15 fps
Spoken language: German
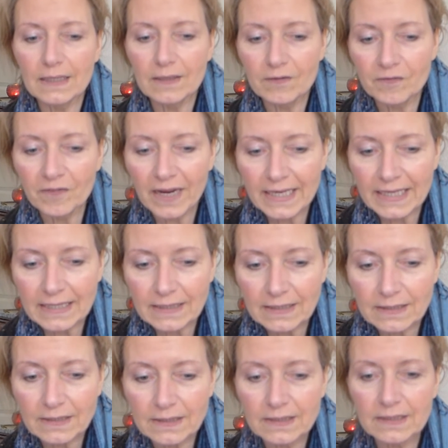
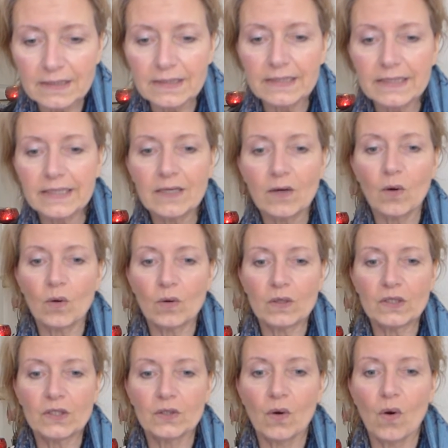Weil ihr
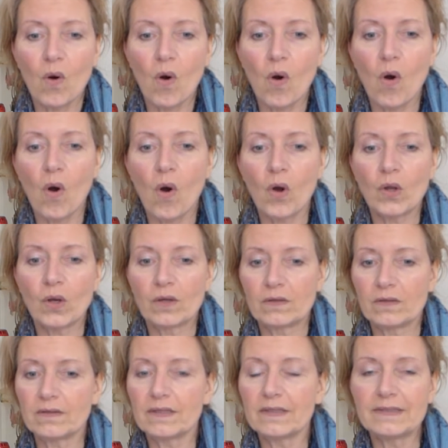euch
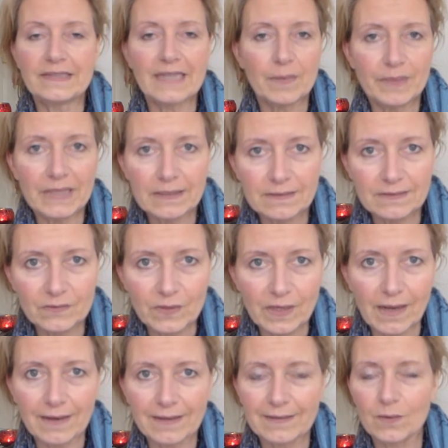euren Diabetes
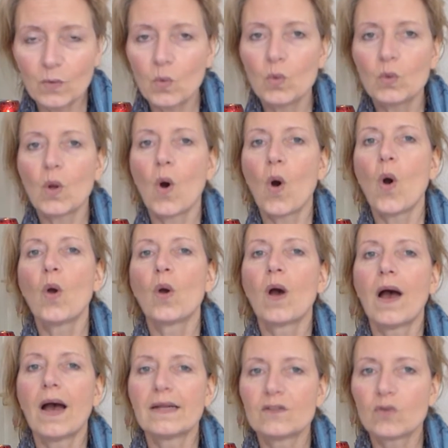vielleicht oder
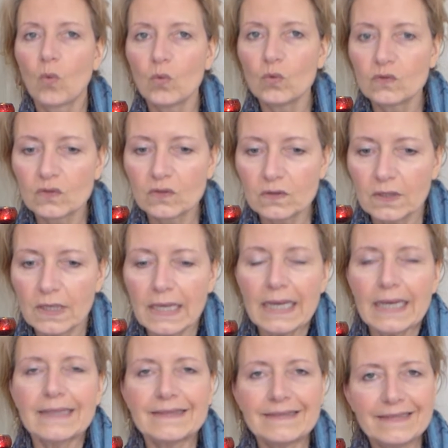eure Arthrose,
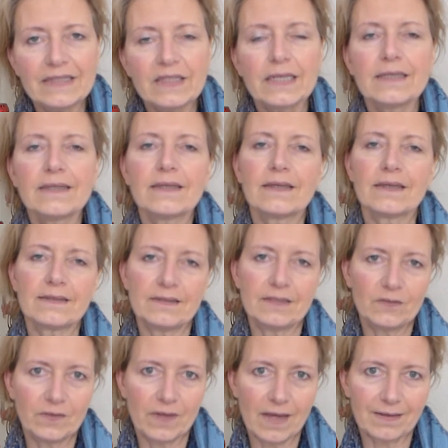
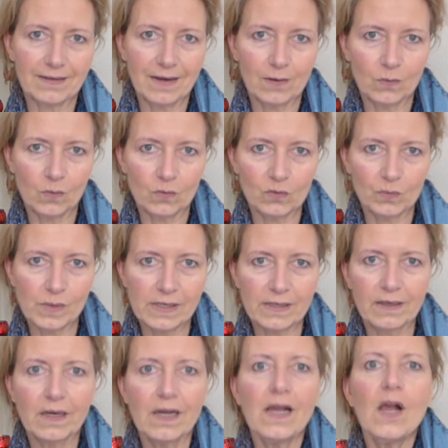degenerative
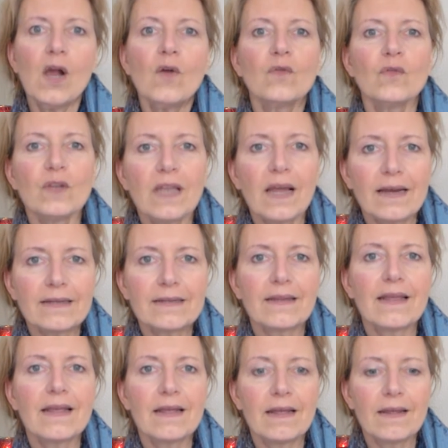Erkrankungsbilder, vielleicht
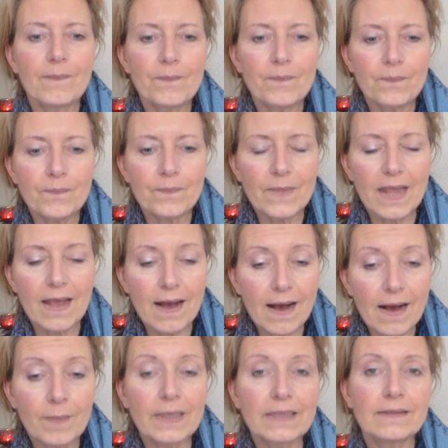
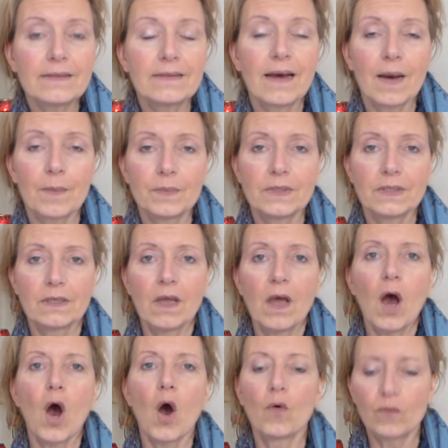erarbeitet habt
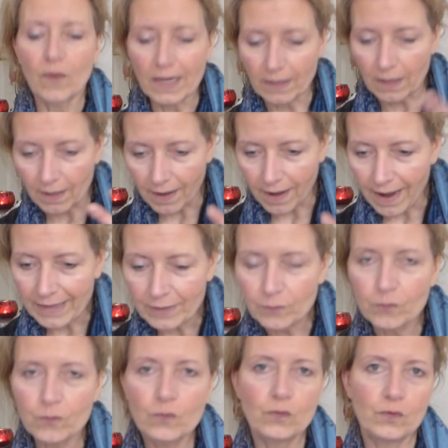auf einer rein
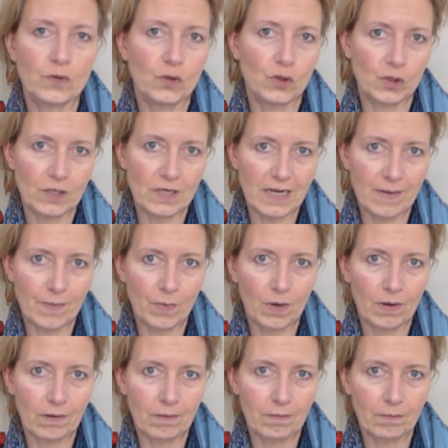physischen
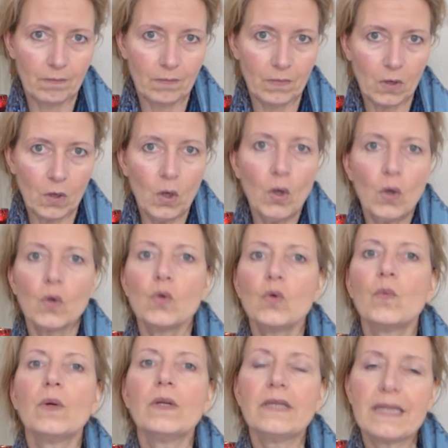Ebene
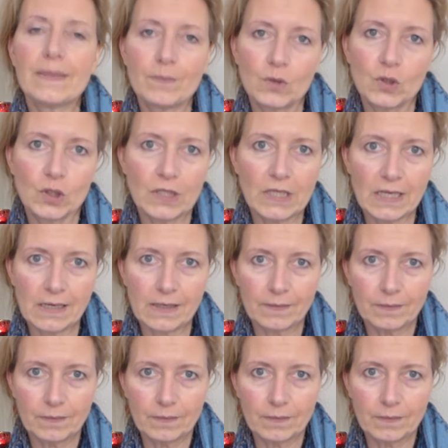über Lebensstil,